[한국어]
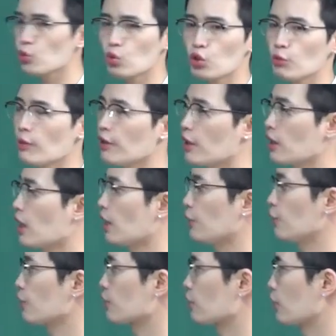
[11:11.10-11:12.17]
조그만 애가
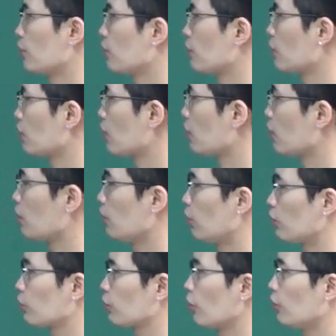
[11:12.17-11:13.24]
아니었어.
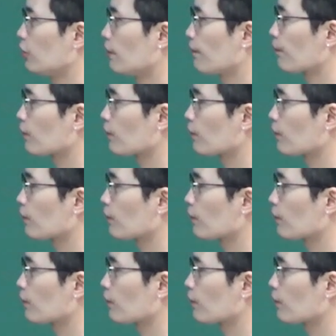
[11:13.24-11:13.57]
어떤